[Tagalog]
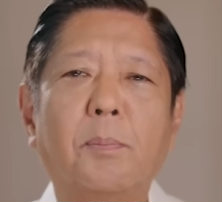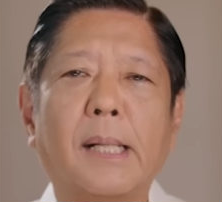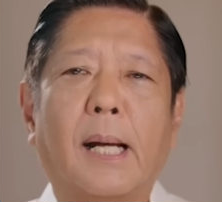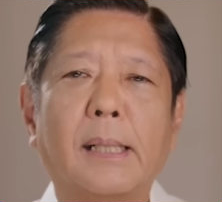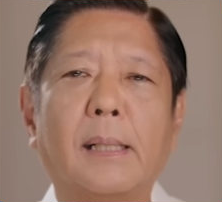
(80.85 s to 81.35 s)

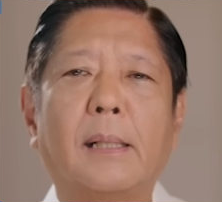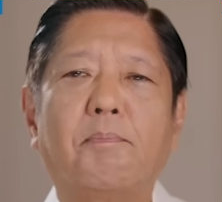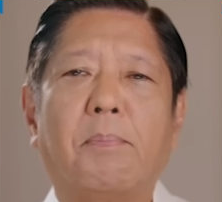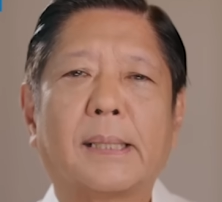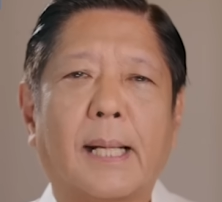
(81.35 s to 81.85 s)
manaig
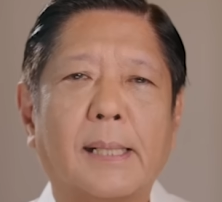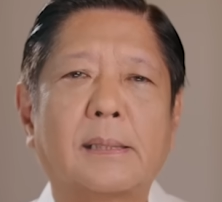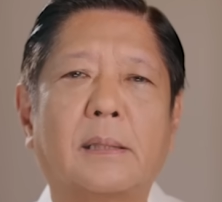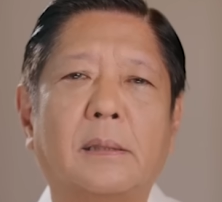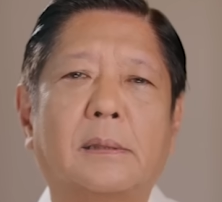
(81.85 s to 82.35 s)
ang
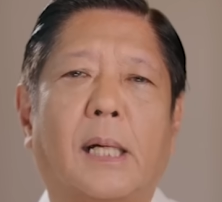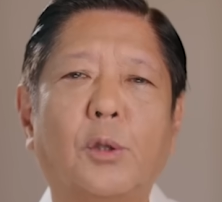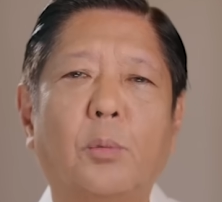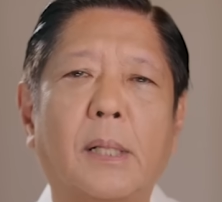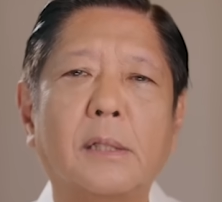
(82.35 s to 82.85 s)
batas sa
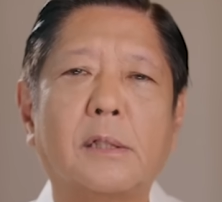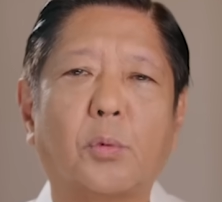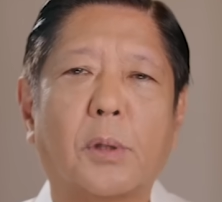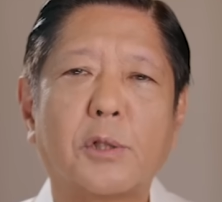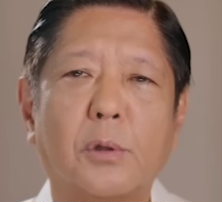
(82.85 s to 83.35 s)
anumang
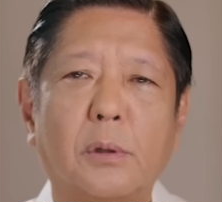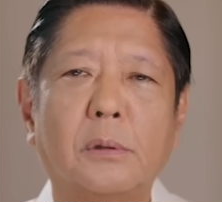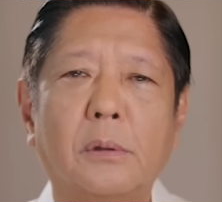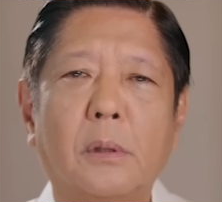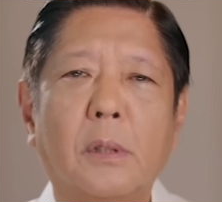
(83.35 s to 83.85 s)

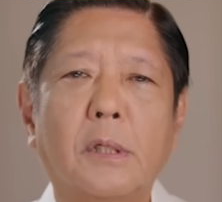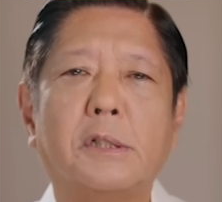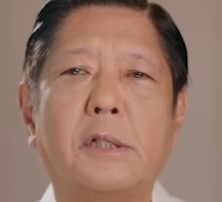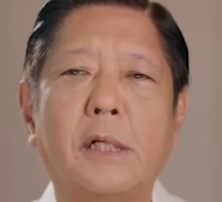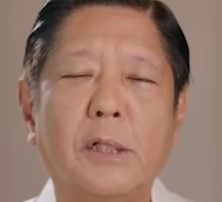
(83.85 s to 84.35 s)
sitwasyon,
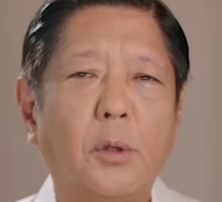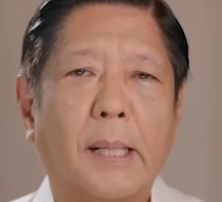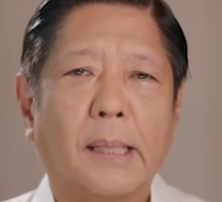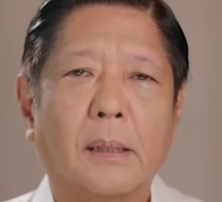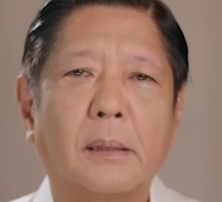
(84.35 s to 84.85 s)
sino
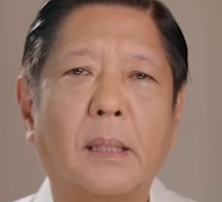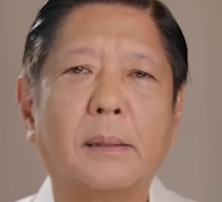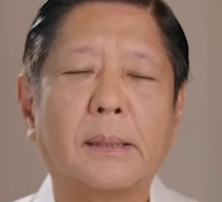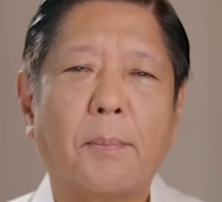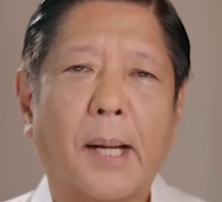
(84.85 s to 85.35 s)
man
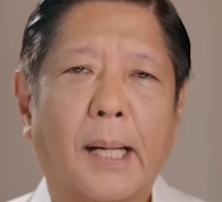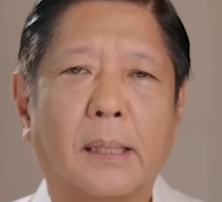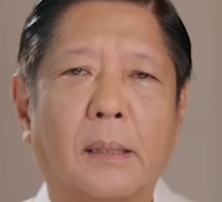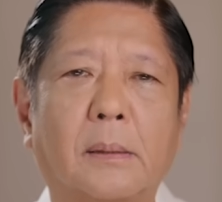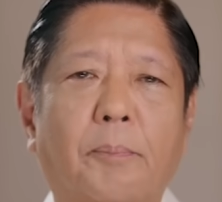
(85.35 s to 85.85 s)
ang tamaan.